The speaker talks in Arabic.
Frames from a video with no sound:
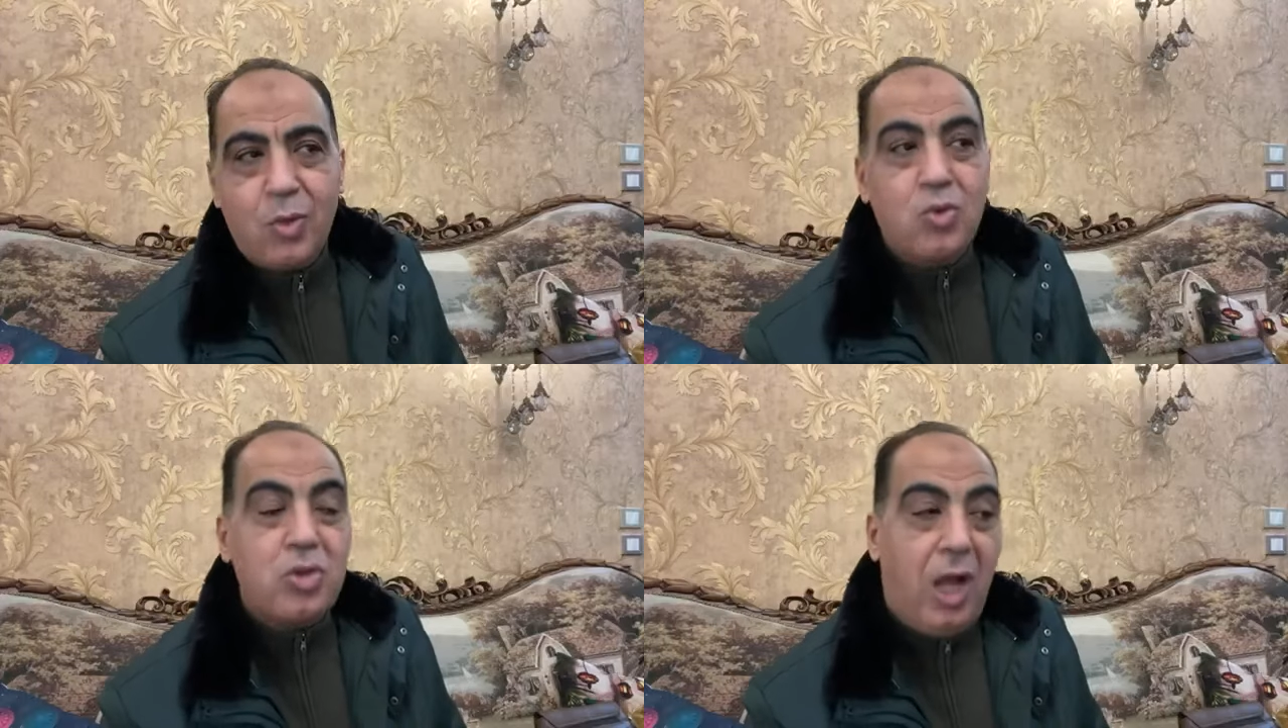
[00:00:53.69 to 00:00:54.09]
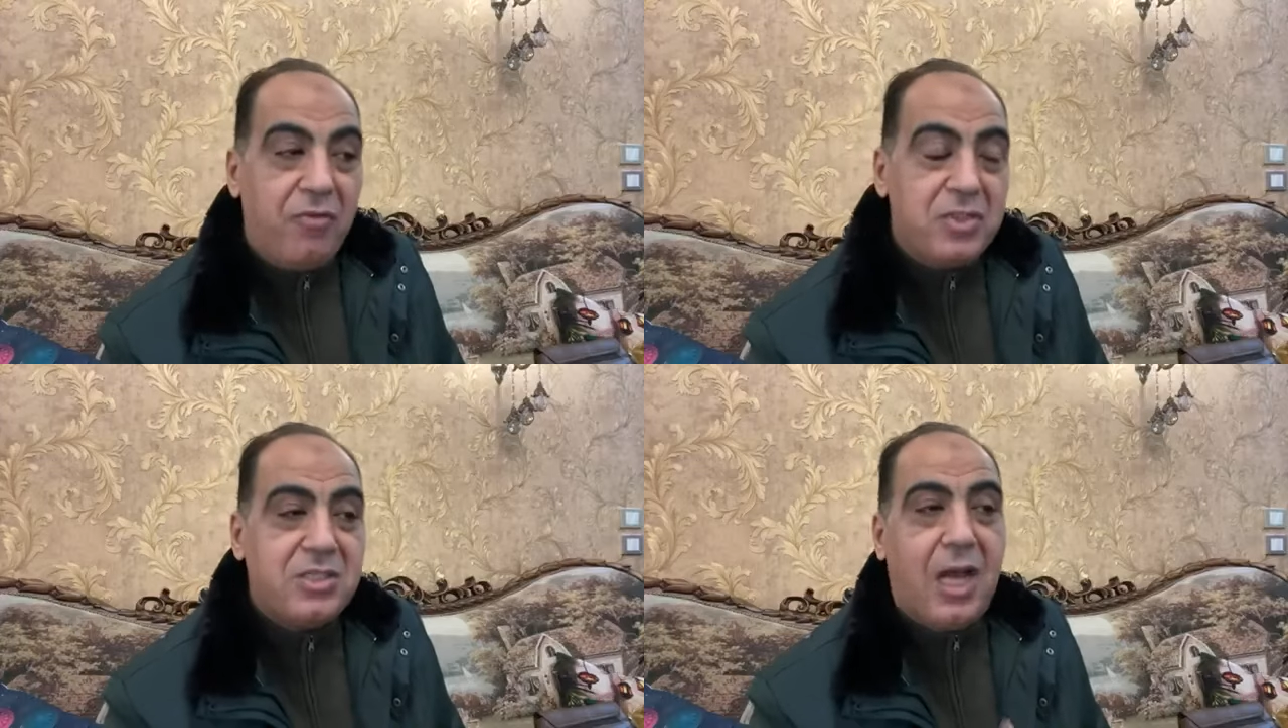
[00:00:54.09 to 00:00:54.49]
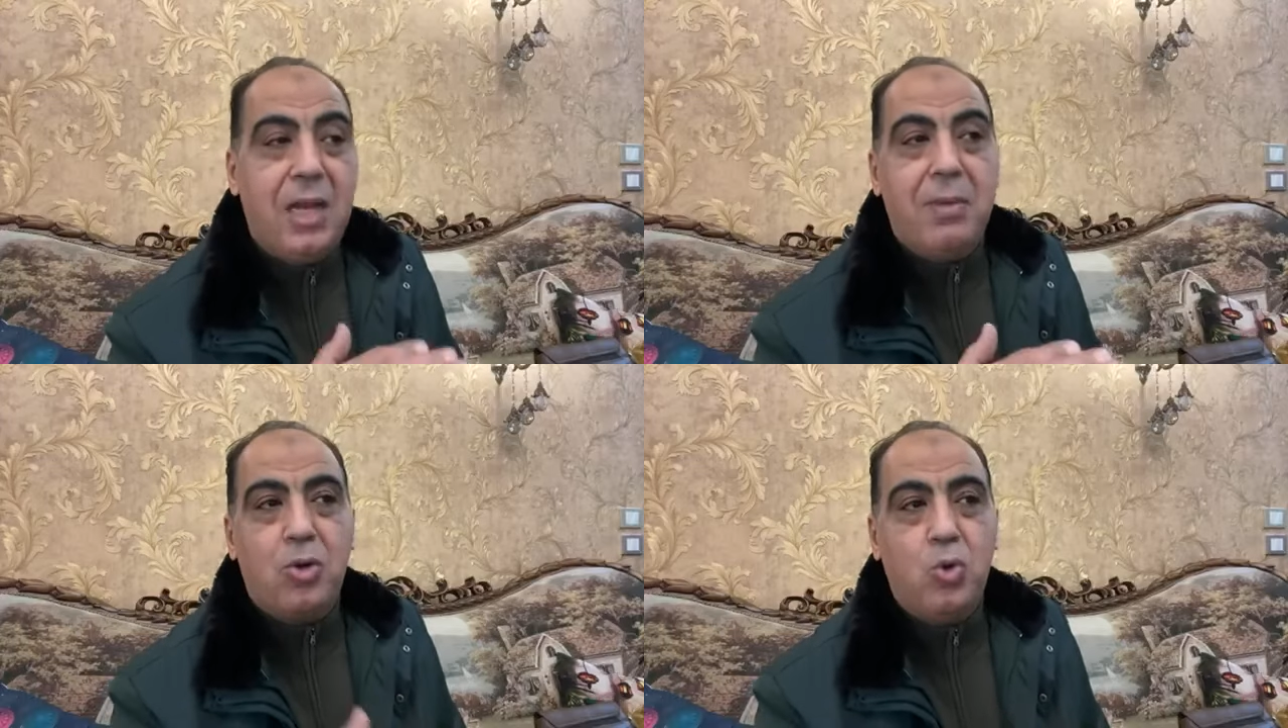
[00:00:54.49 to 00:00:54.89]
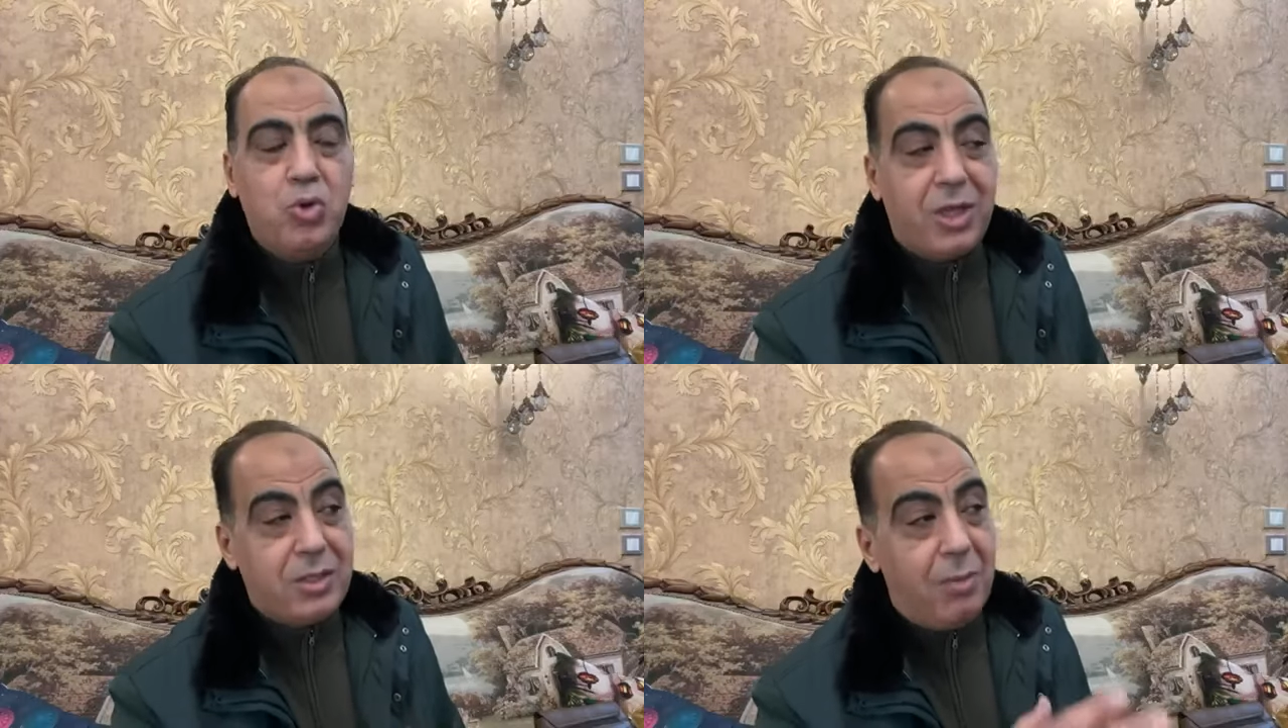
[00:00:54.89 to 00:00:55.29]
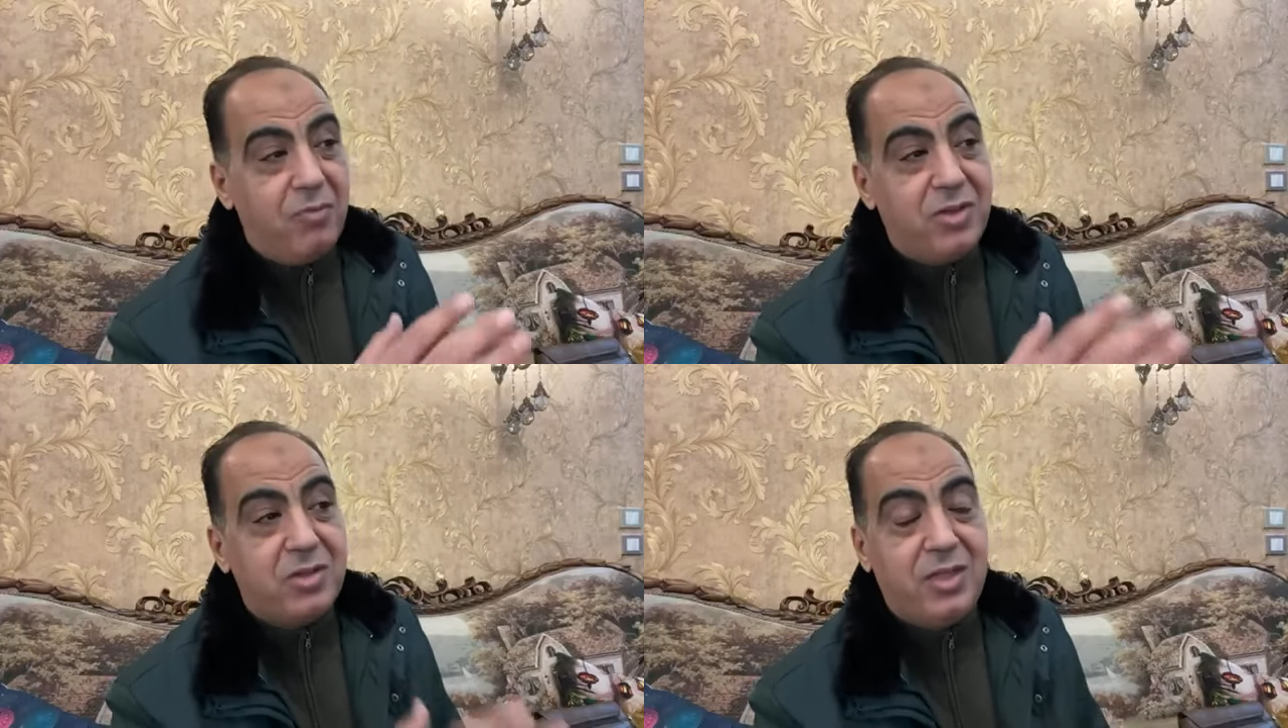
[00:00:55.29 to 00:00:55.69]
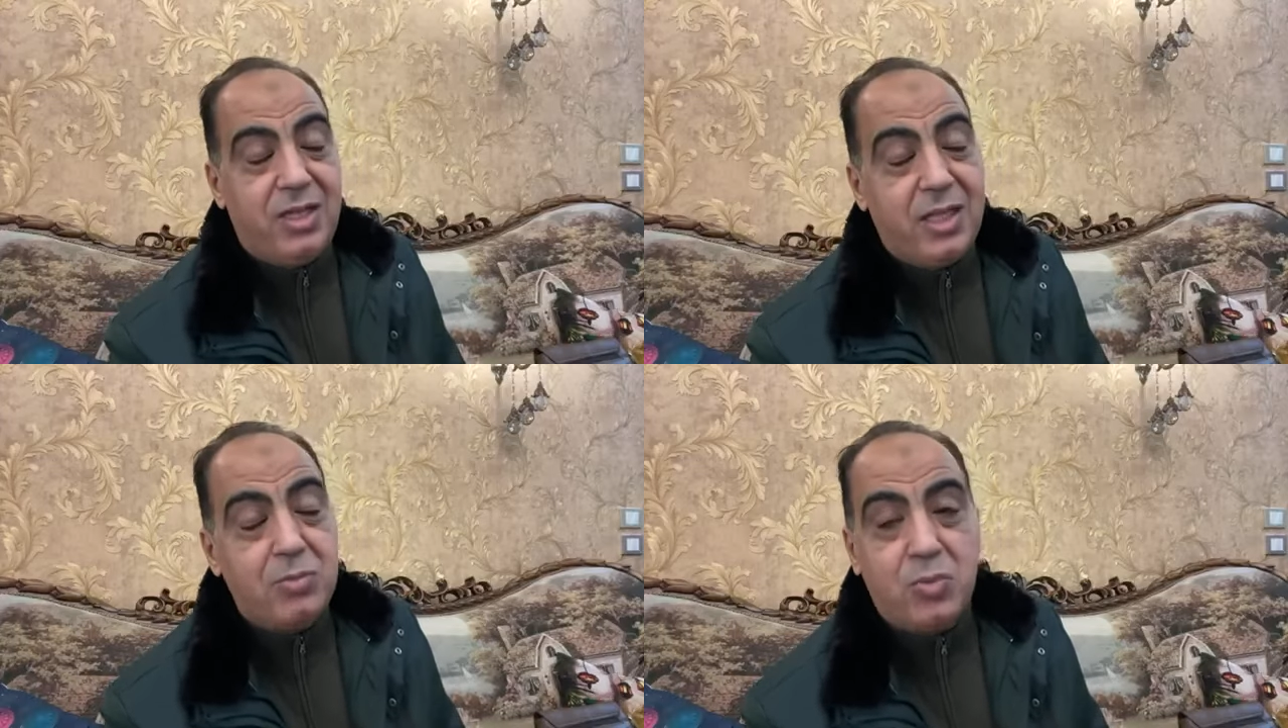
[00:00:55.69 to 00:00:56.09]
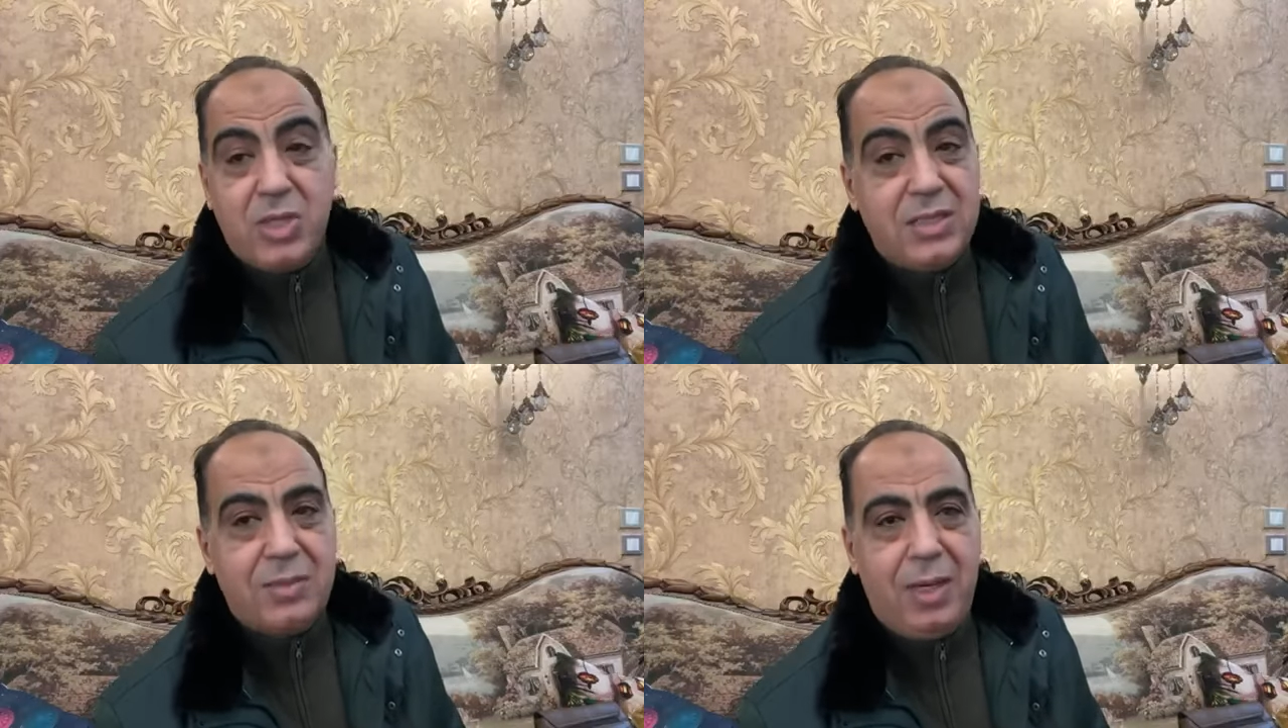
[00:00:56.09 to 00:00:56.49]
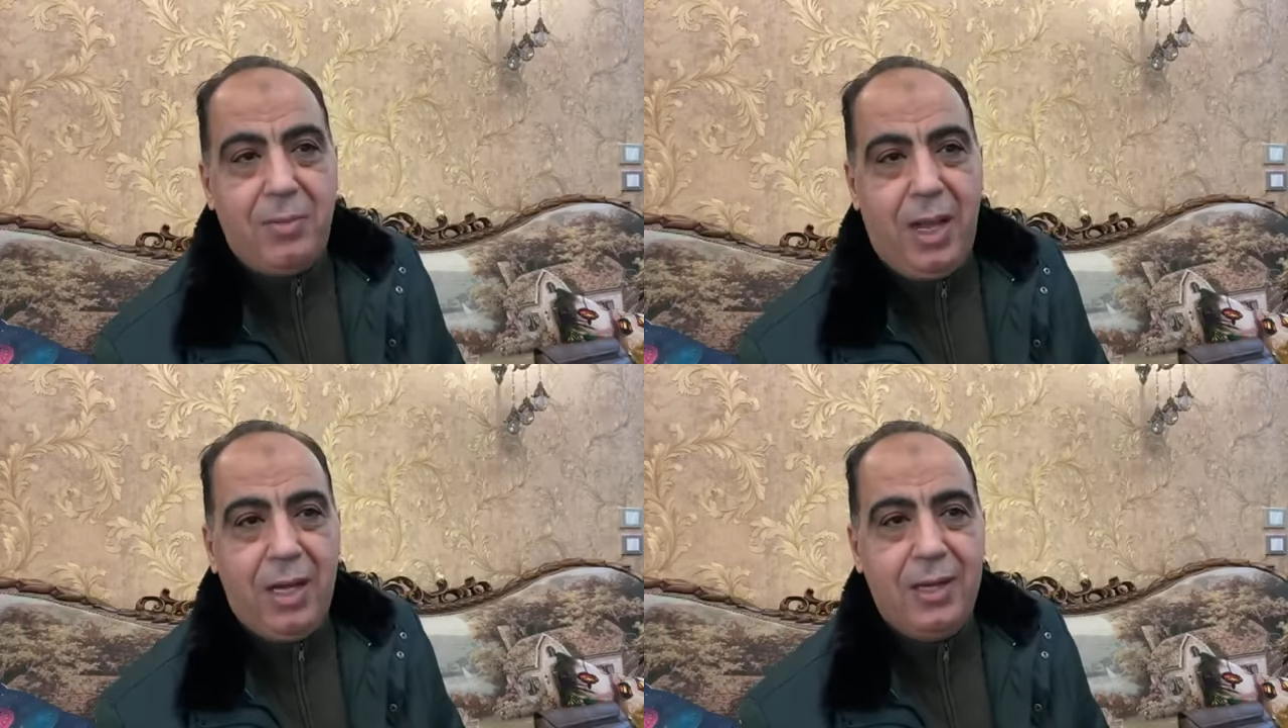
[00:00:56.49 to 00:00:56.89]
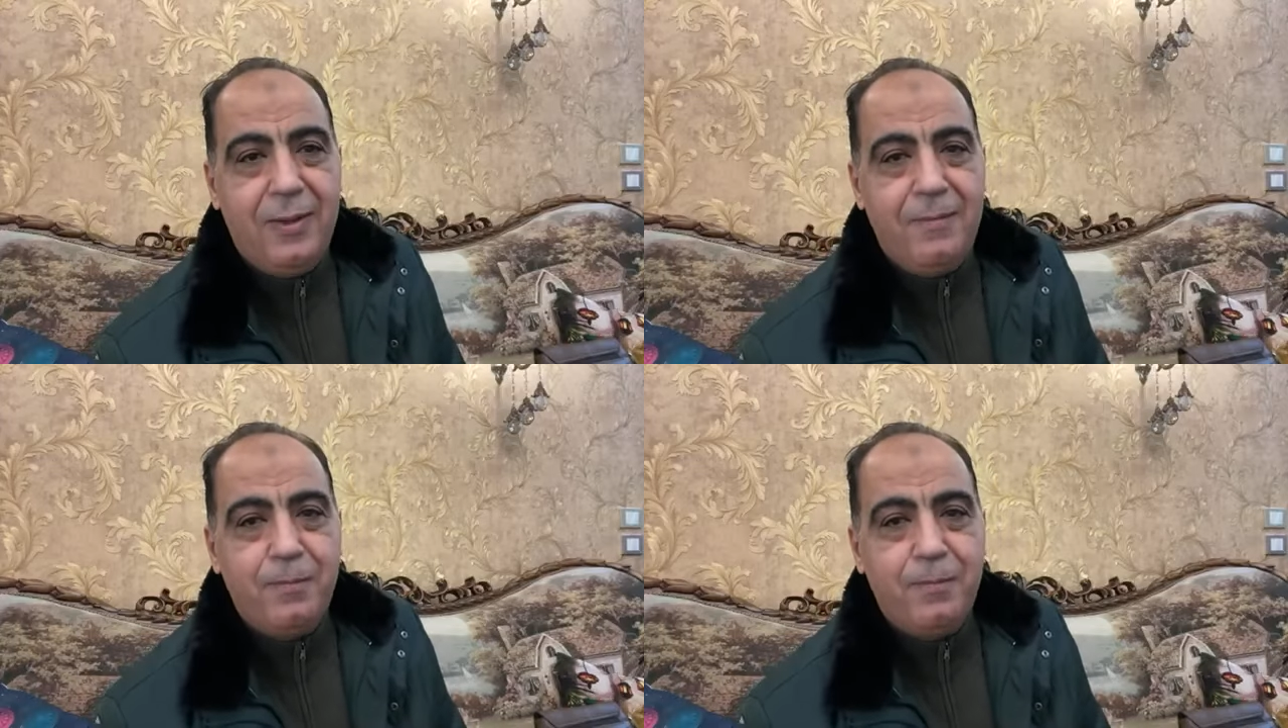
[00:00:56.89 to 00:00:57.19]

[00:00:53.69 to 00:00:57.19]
كنت حافظت على مجهودك تعمل فتره اعداد ممتازه مع المحل